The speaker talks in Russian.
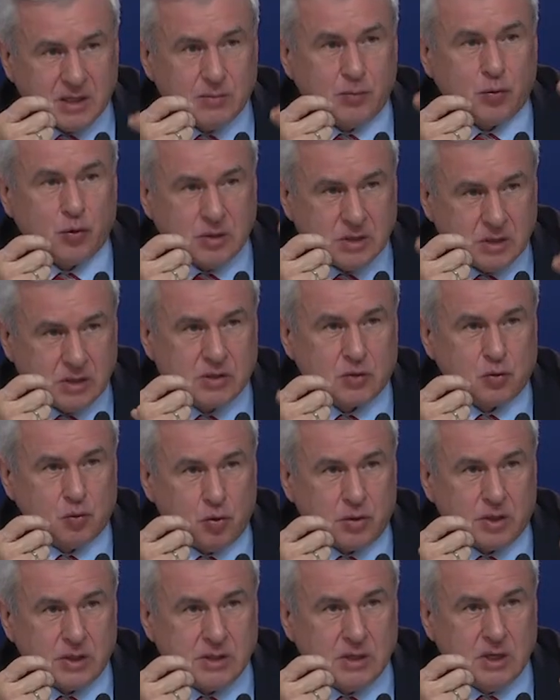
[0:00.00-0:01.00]
сбросил
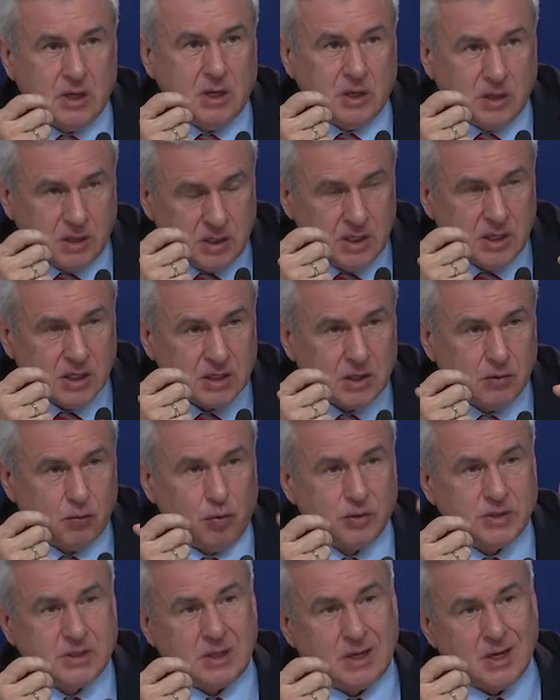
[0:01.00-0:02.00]
скорость. Нет,
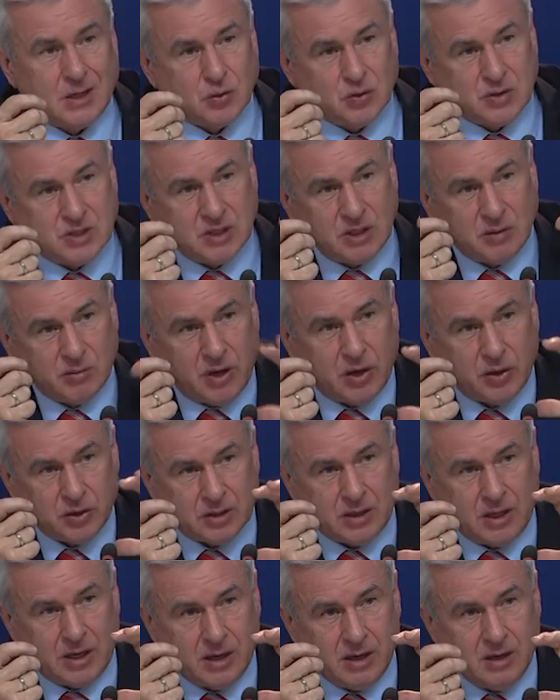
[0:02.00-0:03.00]
его сразу
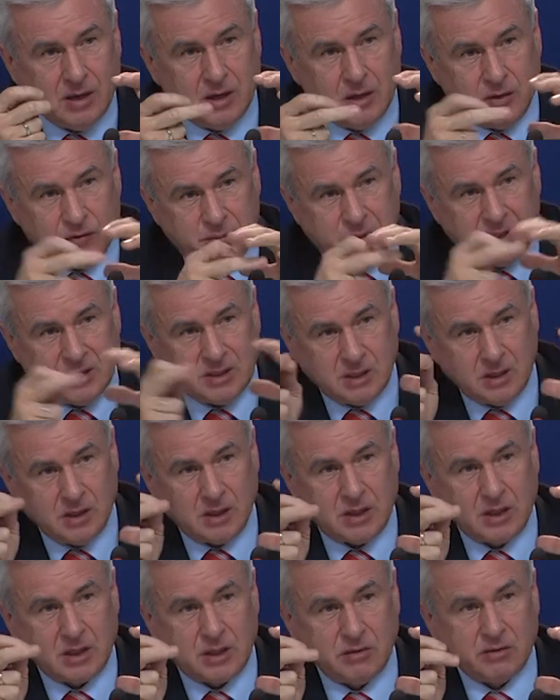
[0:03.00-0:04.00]
снимают на, в
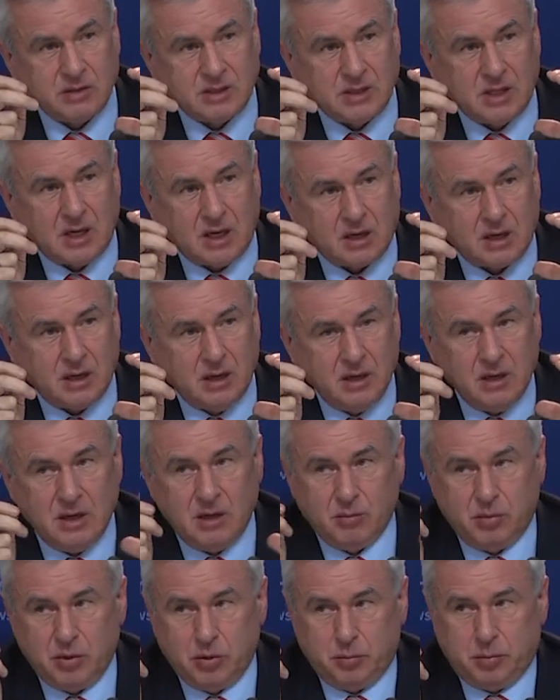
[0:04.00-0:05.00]
пределах этого знака.
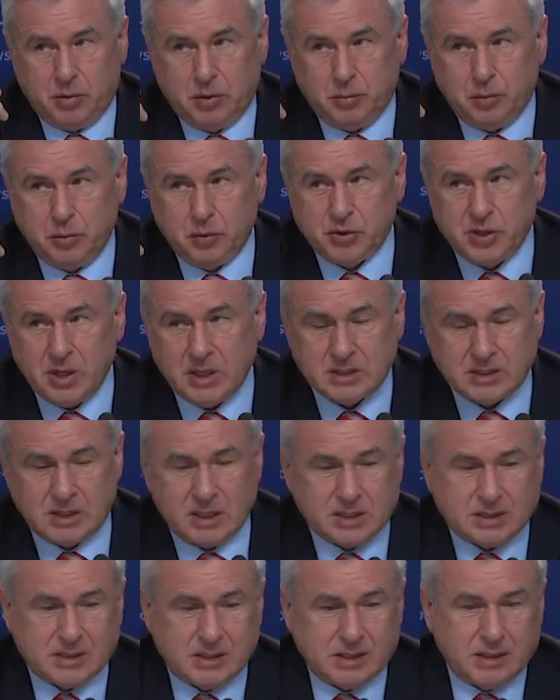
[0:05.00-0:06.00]
Получается
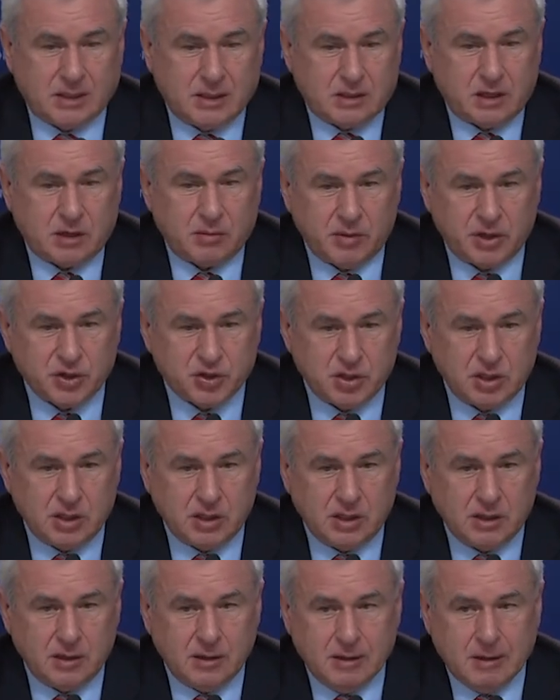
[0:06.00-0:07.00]
экстренное
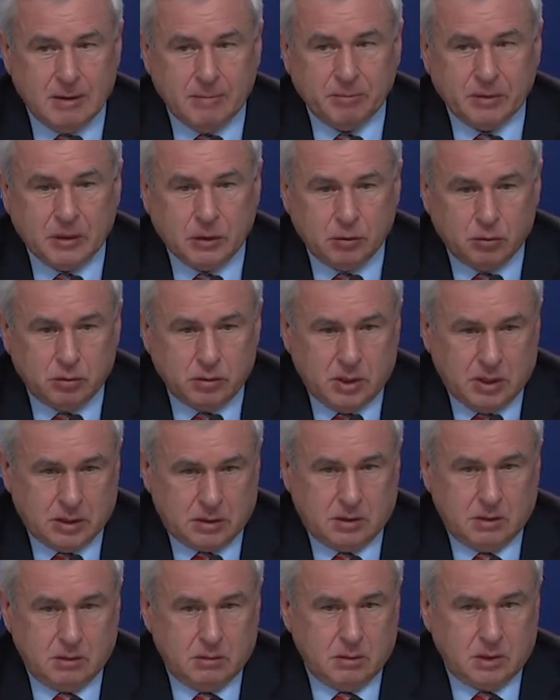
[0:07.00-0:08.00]
торможение. Ну,
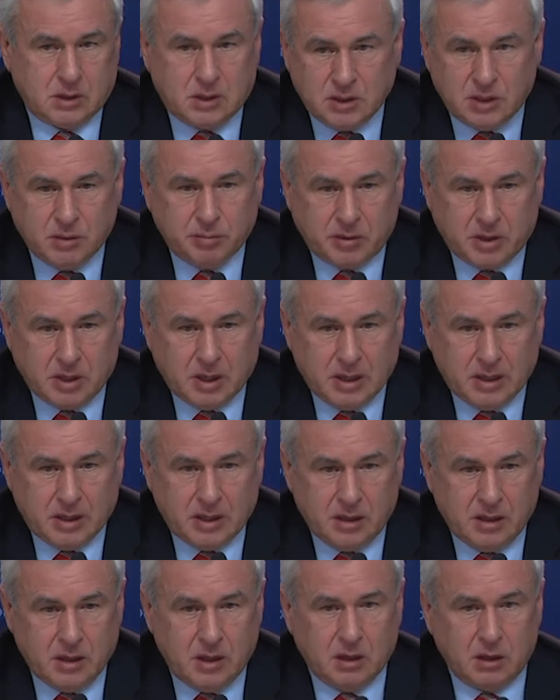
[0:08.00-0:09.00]
это, это неправильно.
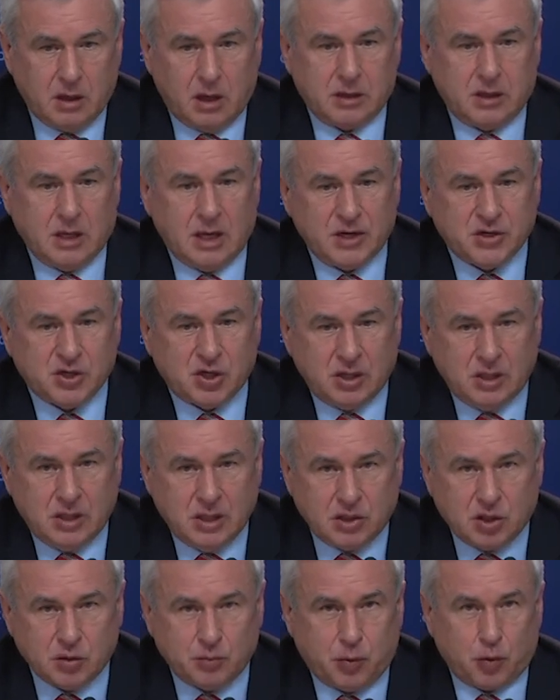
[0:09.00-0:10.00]
А дальше
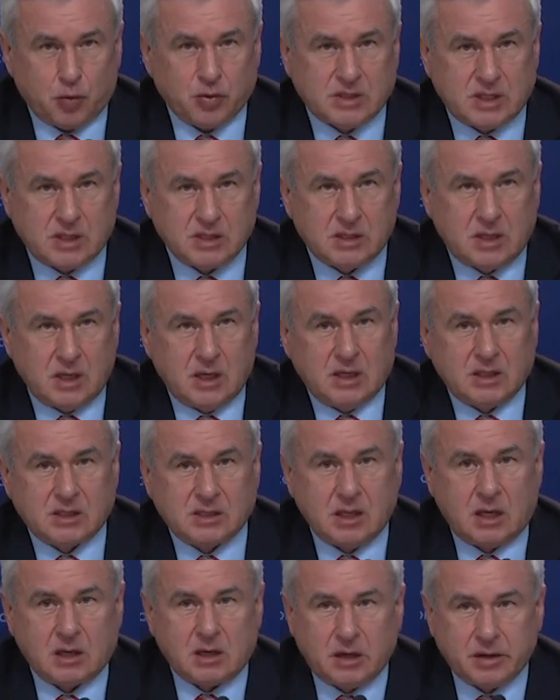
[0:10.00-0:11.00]
едет, просто стоит
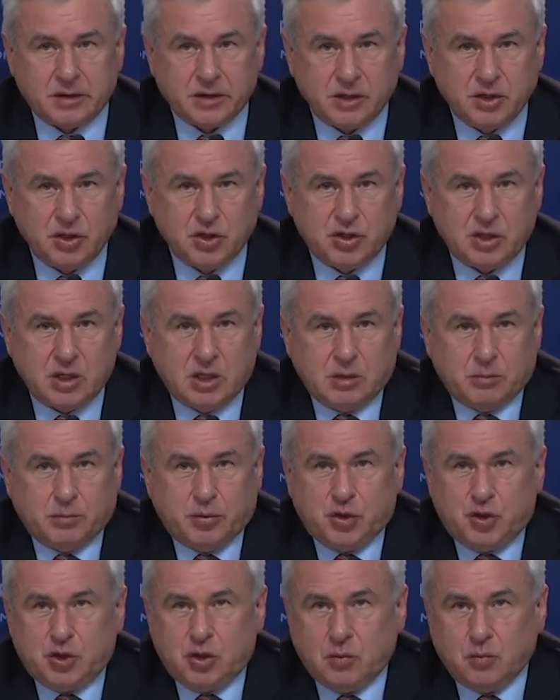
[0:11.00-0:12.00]
знак ограничения.
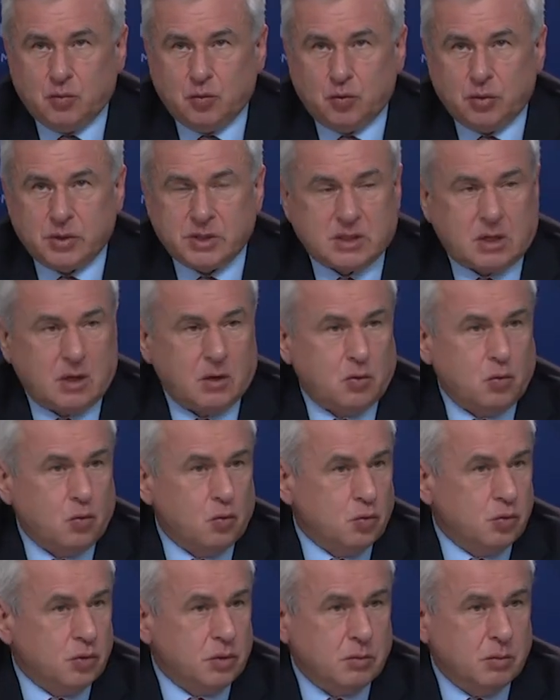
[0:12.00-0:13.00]
Почему он, с
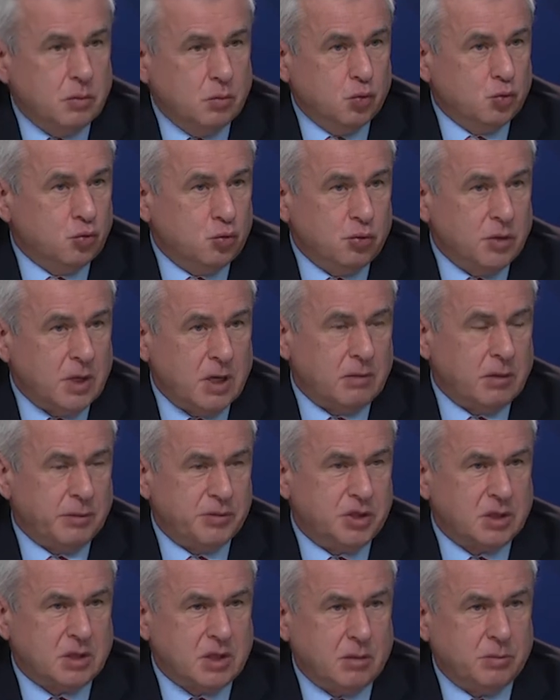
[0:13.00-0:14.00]
какого он будуна
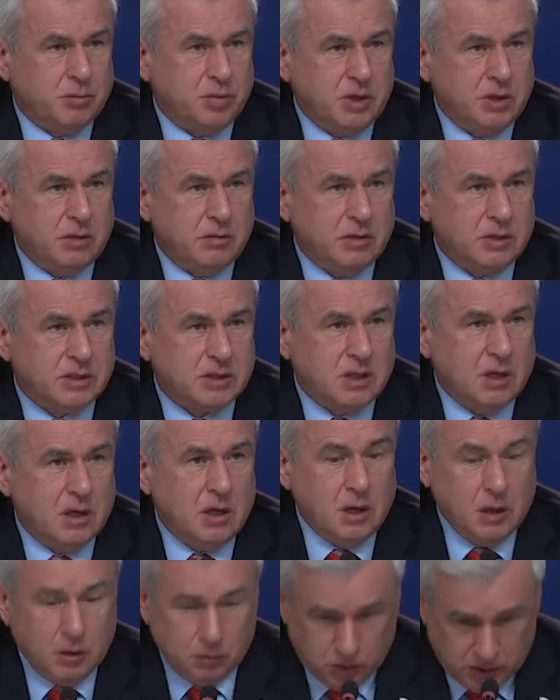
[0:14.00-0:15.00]
вообще там появился?
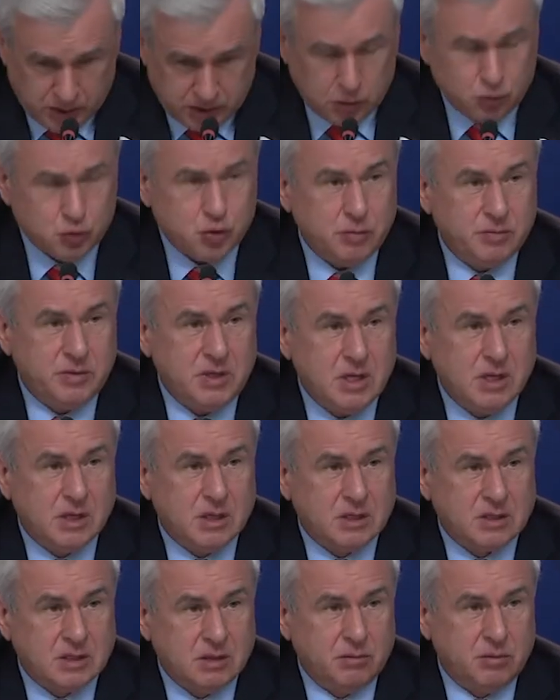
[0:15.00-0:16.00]
Для того, чтобы деньги
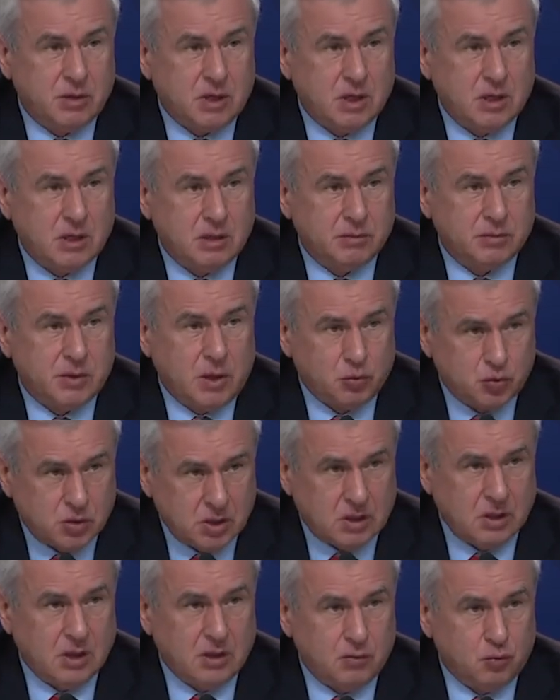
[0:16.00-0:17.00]
собирать. Потому что
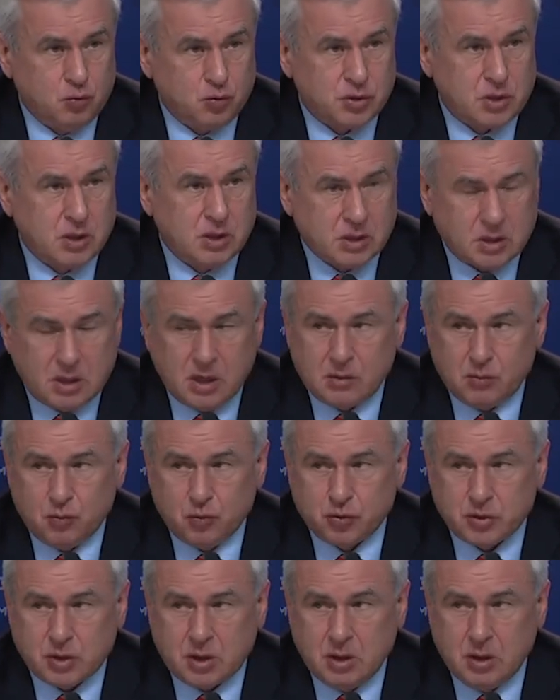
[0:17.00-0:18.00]
это ловушка, это
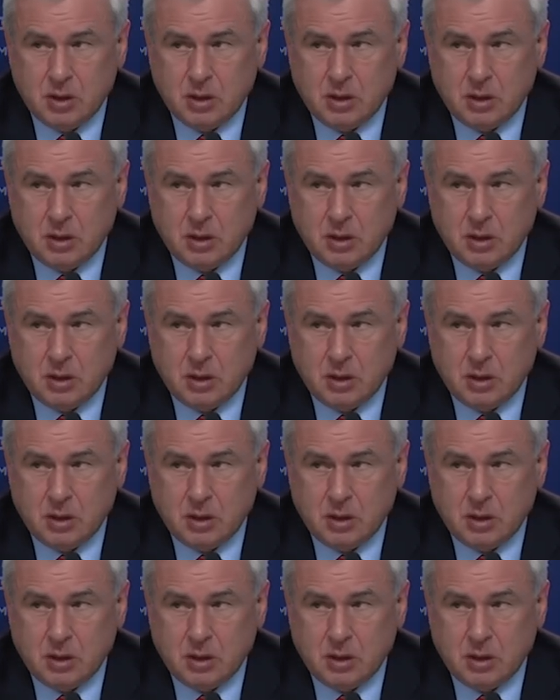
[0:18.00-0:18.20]
кормушка.